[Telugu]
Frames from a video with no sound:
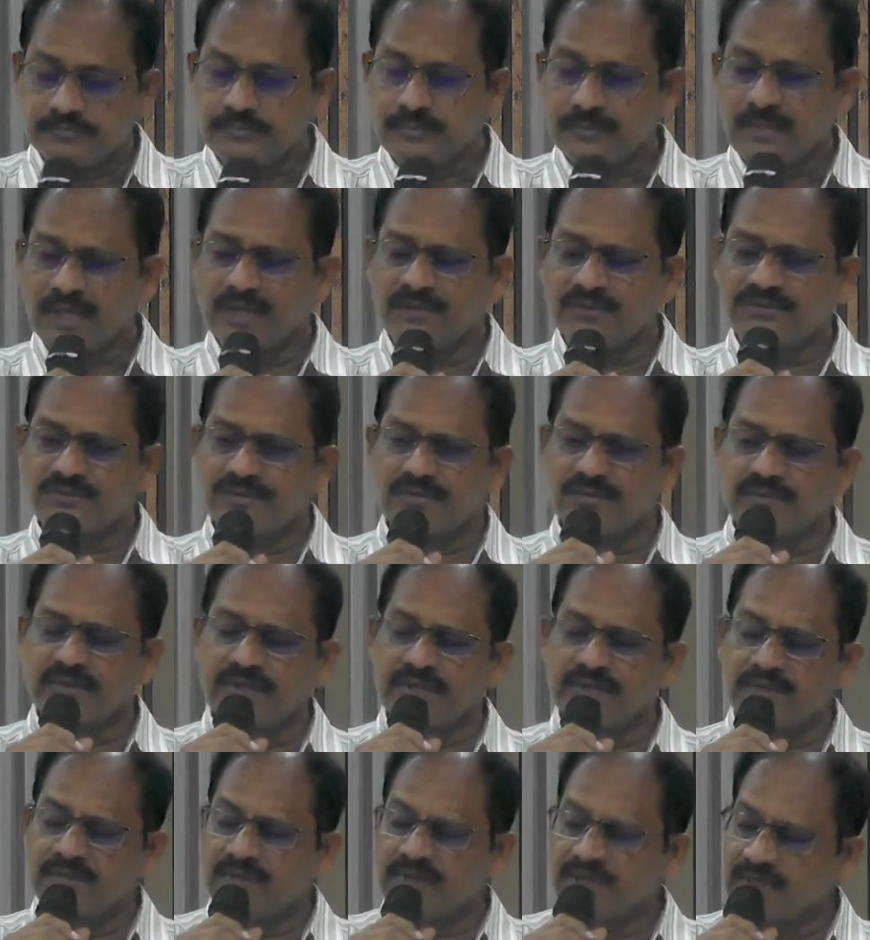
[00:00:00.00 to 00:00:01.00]

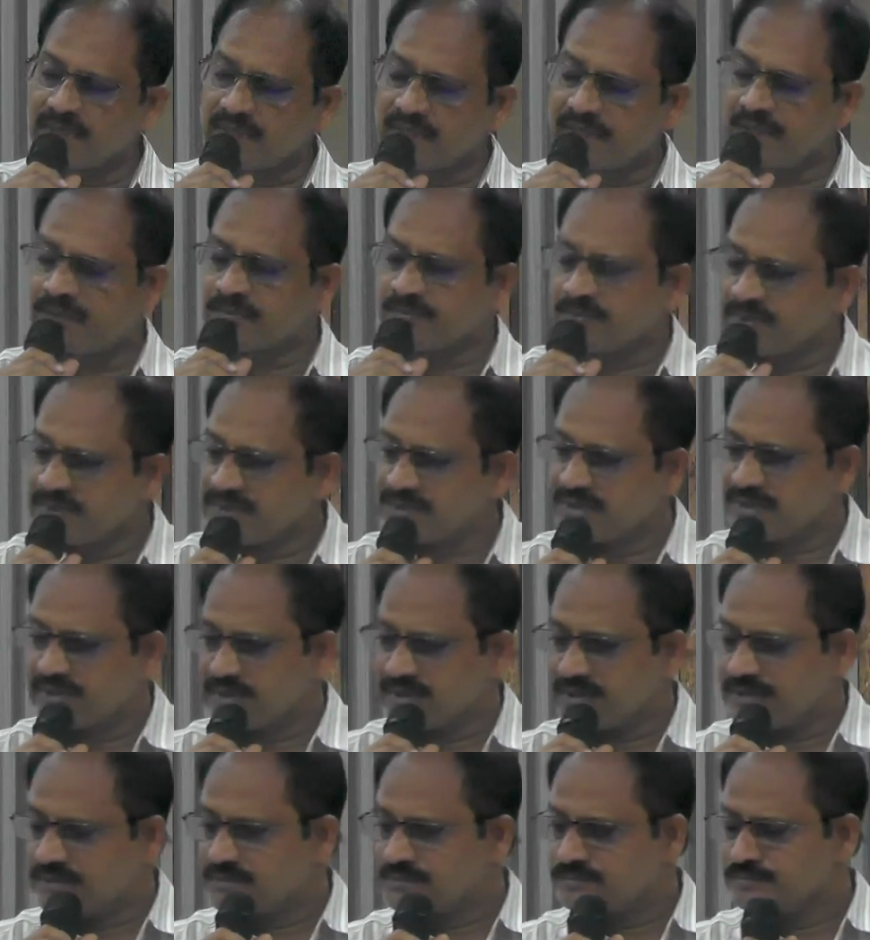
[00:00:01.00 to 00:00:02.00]
ఇష్టమైన వాళ్ళు కనపడితే
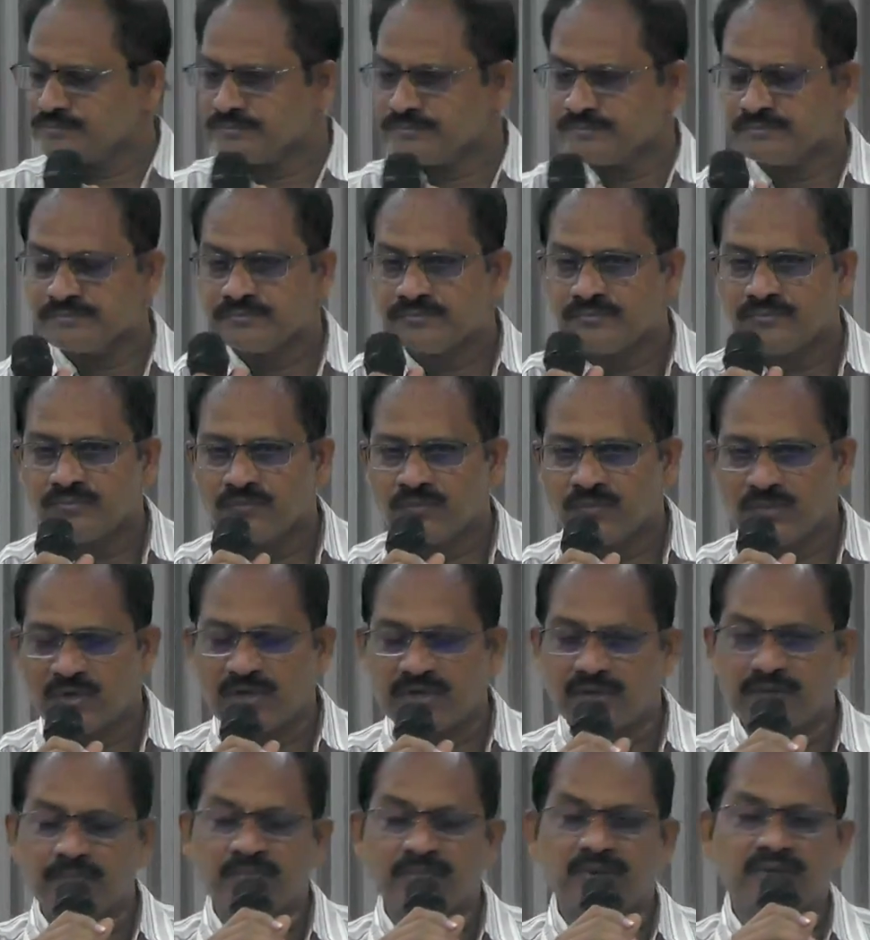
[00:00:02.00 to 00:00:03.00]

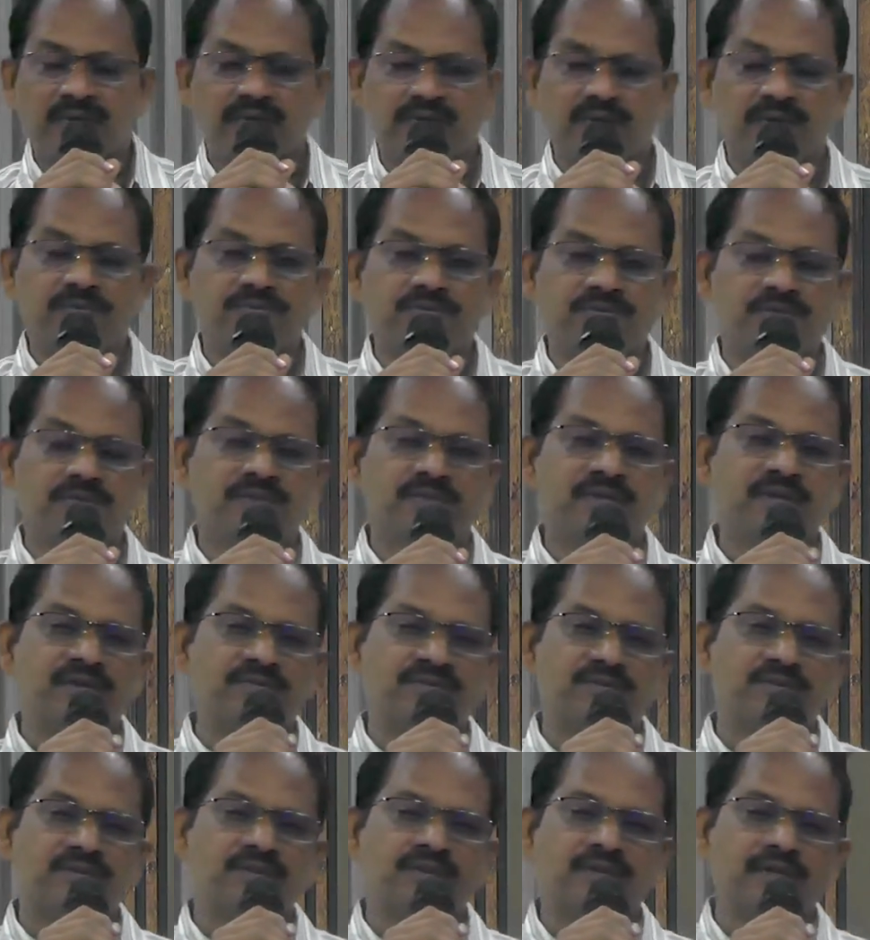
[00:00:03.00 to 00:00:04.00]
ముఖం మీద ఏవి
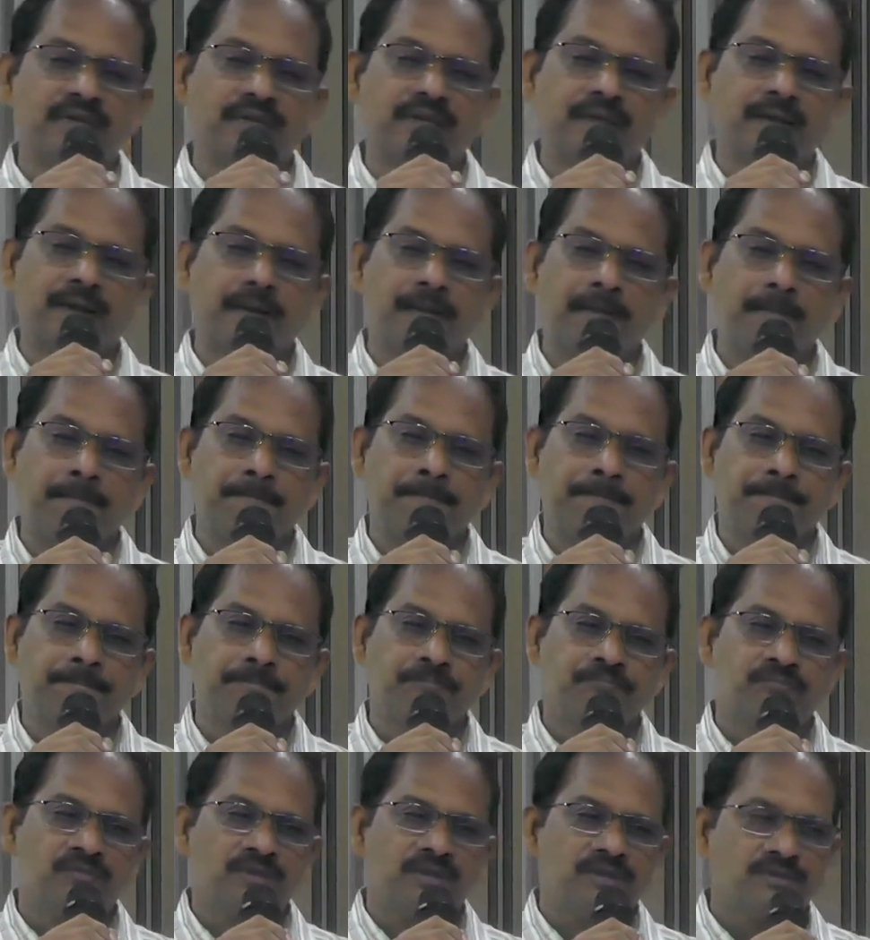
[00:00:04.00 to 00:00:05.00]
చిందేస్తుంది
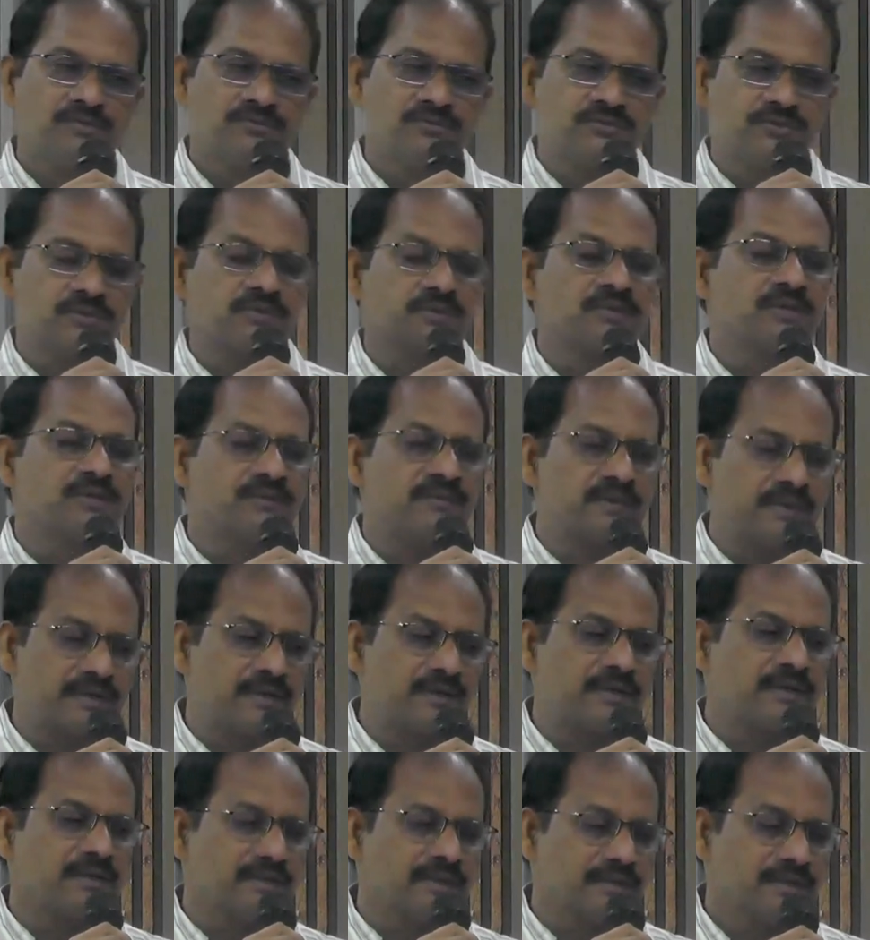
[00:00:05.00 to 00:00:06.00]
చిరునవ్వు
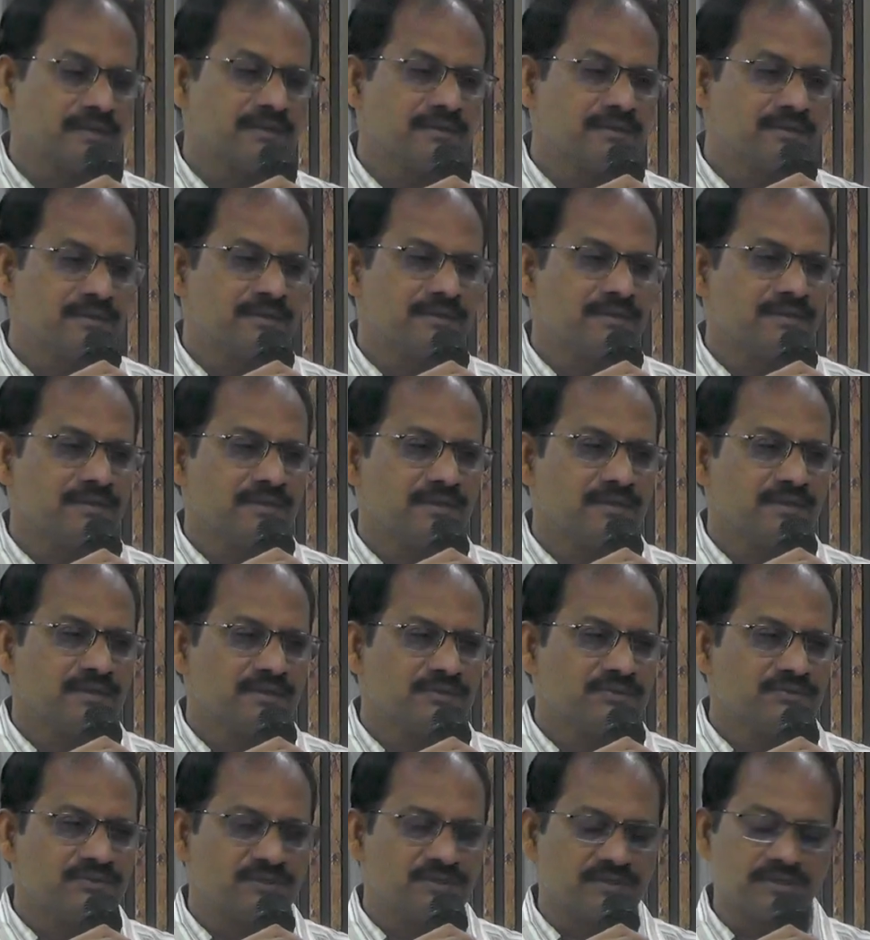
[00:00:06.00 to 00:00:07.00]
అనండి
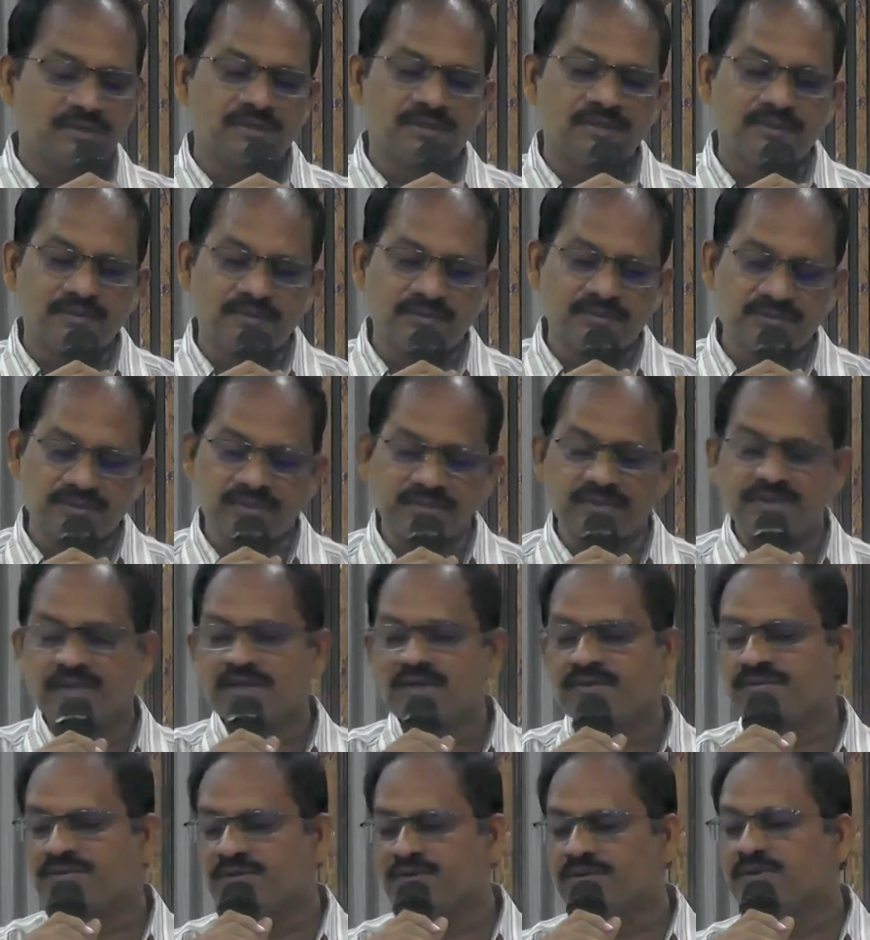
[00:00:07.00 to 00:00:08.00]
చిరునవ్వు
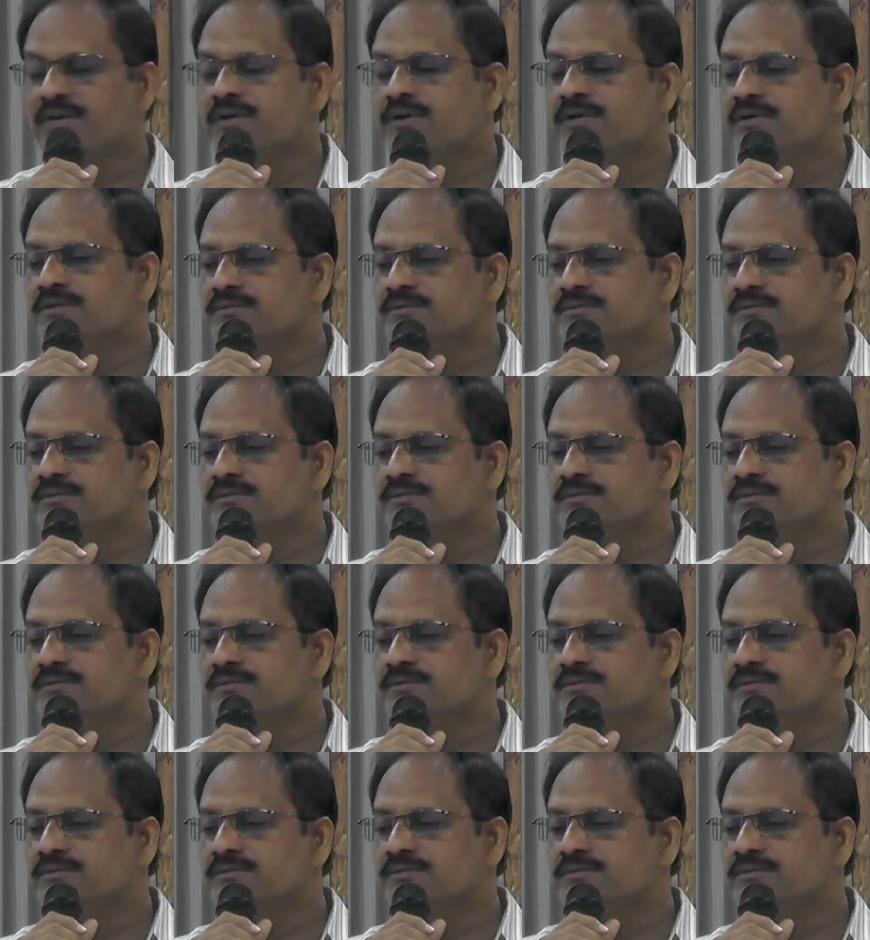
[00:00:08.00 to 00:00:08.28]
చిందేస్తుంది